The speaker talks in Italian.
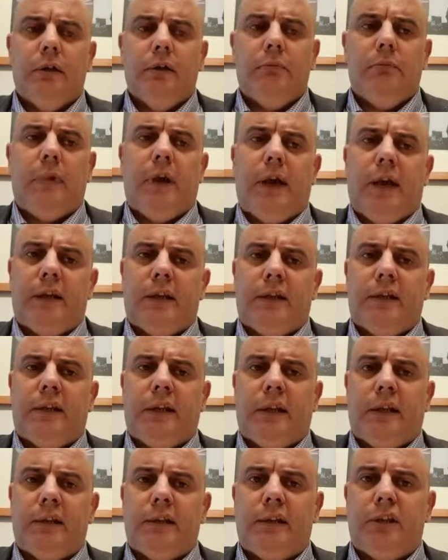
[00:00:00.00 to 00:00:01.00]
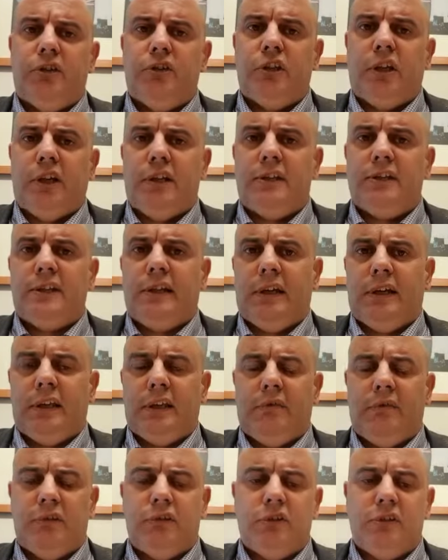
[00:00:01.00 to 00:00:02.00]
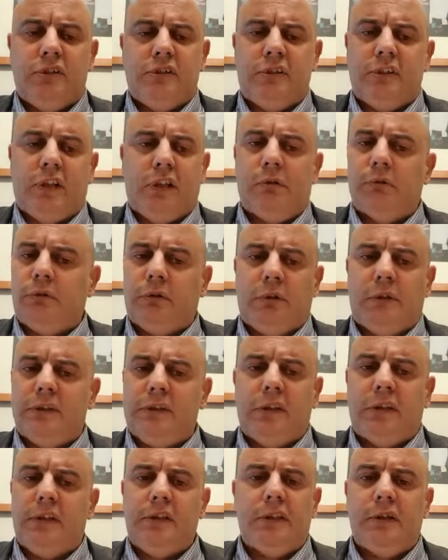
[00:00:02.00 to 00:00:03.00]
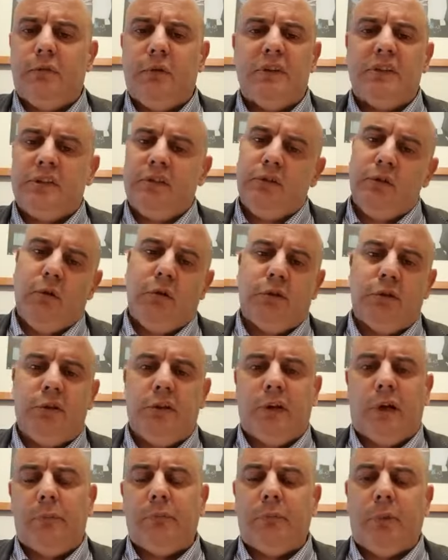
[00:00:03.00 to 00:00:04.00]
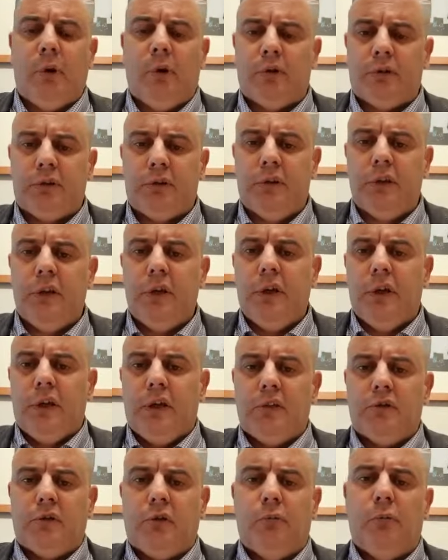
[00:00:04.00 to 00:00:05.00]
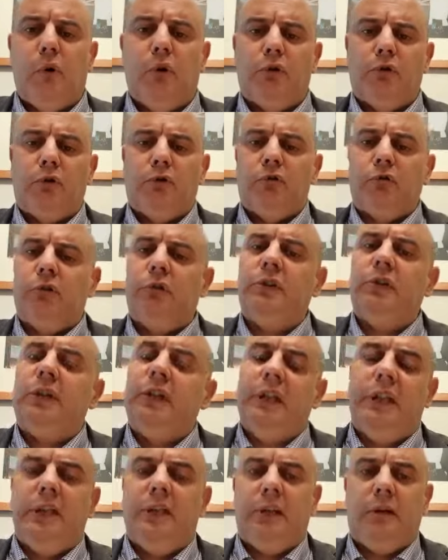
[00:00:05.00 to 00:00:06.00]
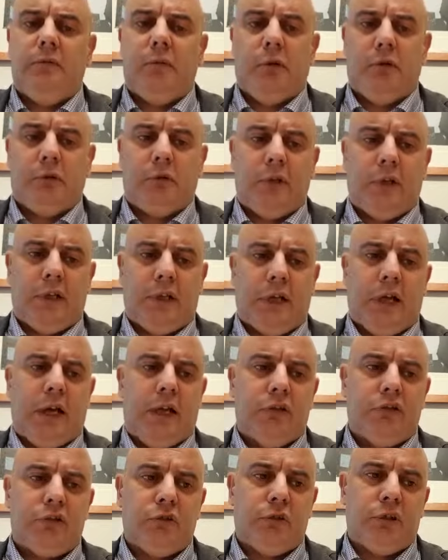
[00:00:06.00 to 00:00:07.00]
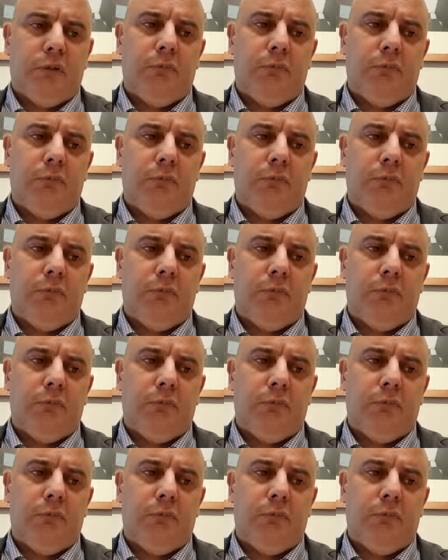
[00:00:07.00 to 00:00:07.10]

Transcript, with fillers: ma anche dalla dirigenza che deve gestire tutta una serie di questioni, di rapporti che sono molto sottili nel mondo del calcio,